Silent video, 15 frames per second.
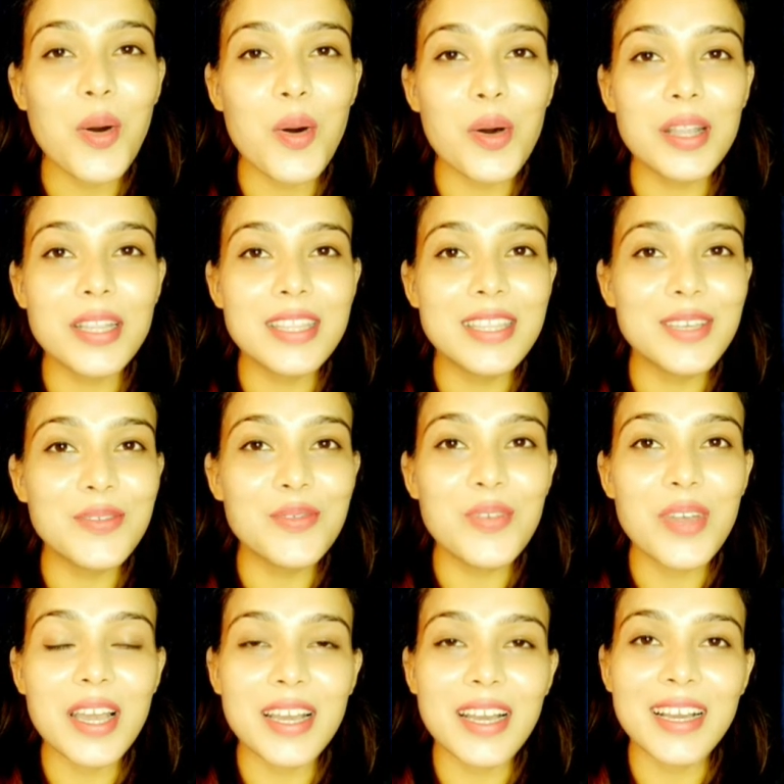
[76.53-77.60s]
और
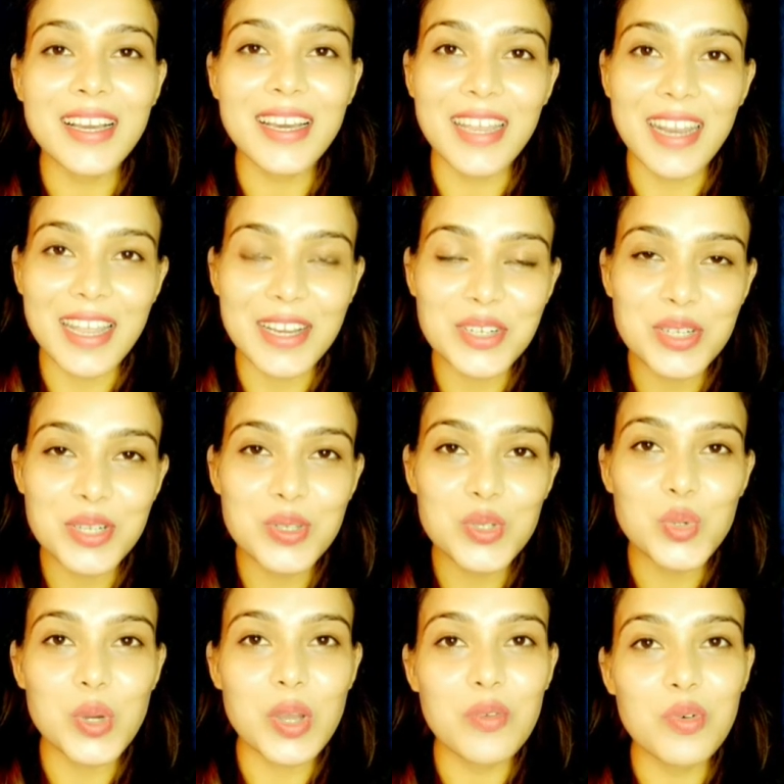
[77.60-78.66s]
दिव्या का कनेक्शन
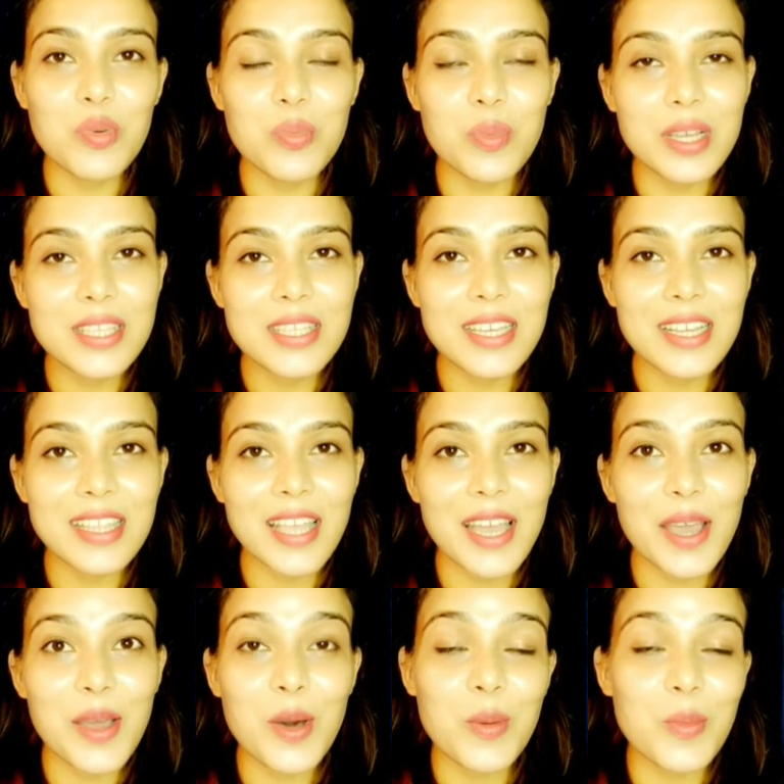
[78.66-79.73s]
जो है वो बन सकता
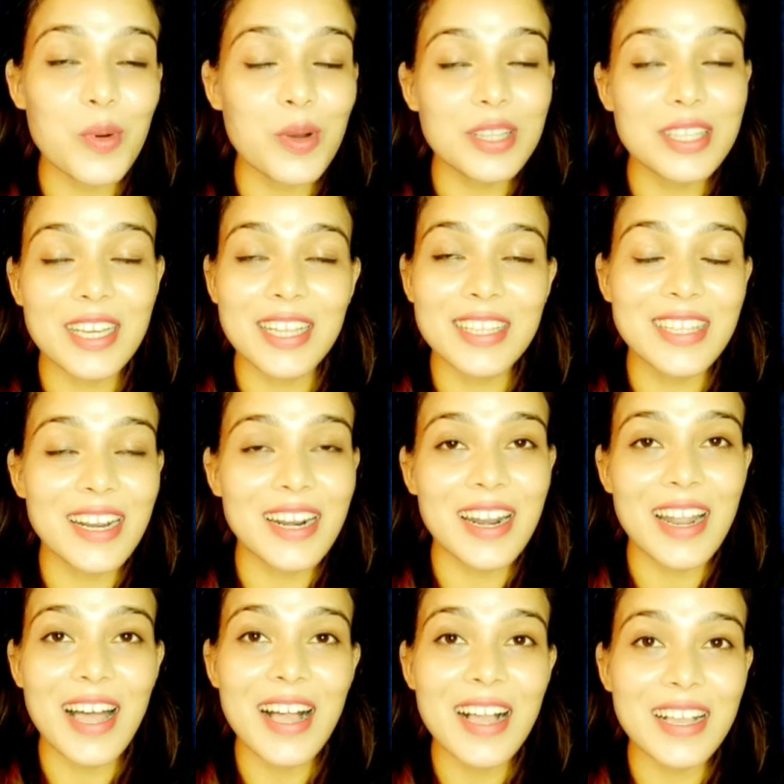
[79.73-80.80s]
है और बहुत
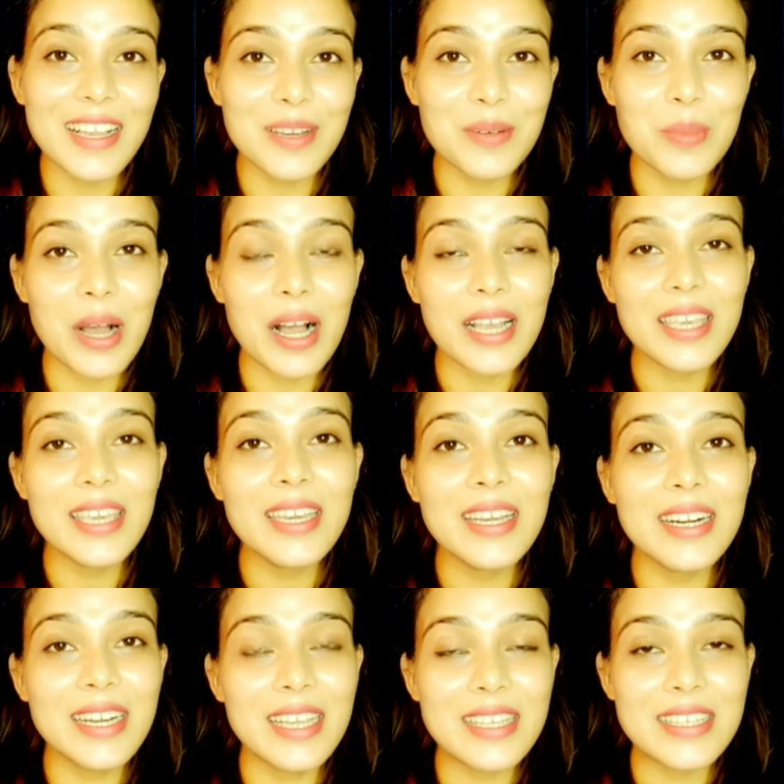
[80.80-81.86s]
खतरनाक बाकी
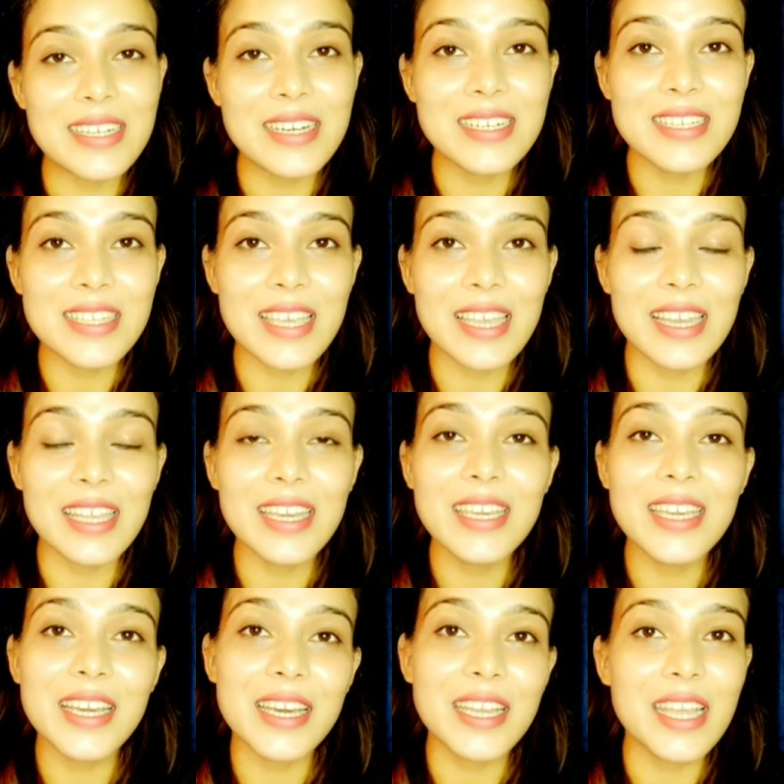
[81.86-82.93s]
कंटेस्टेंट्स के लिए
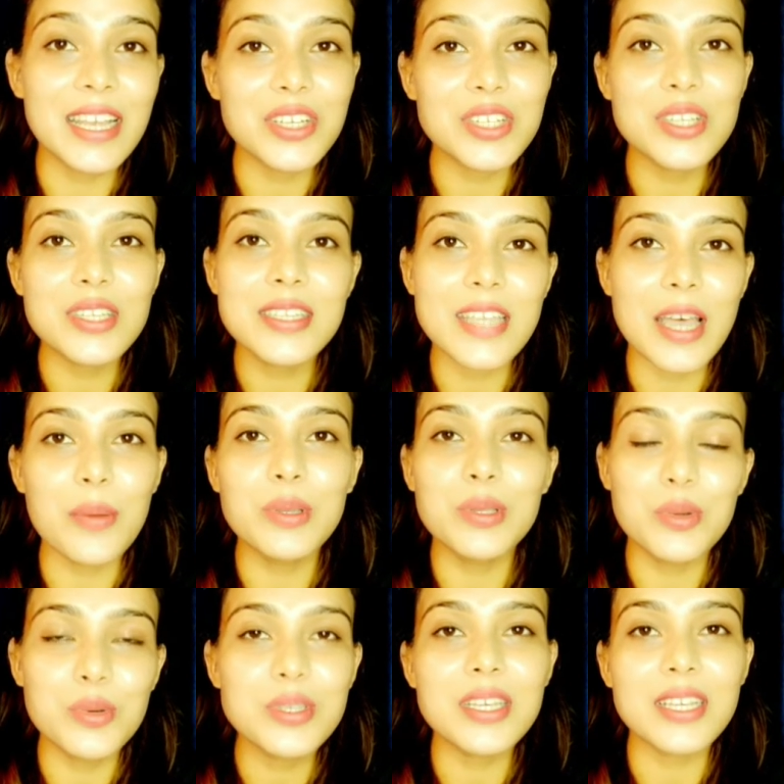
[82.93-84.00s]
ये कनेक्शन साबित
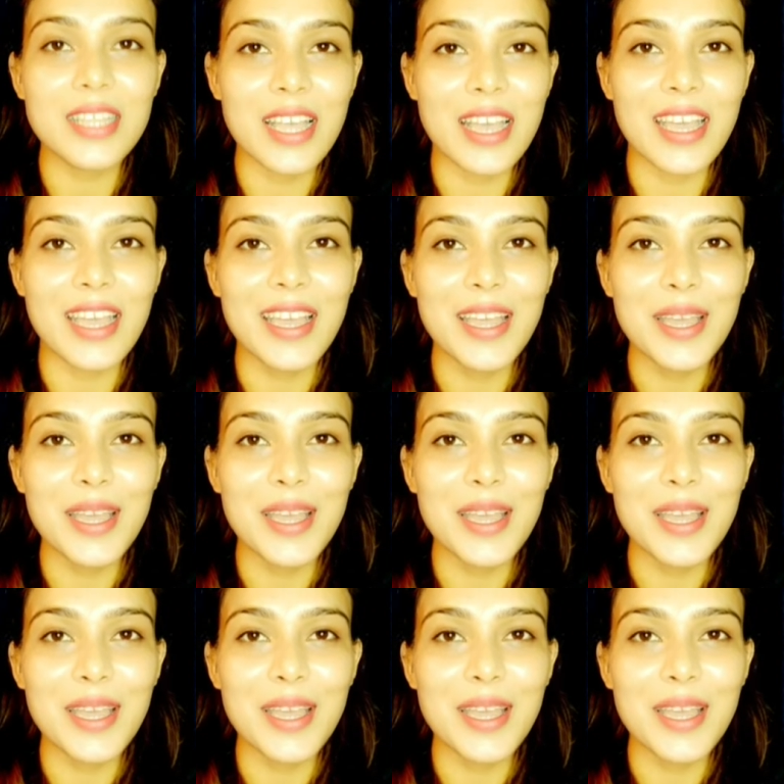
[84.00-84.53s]
हो सकता है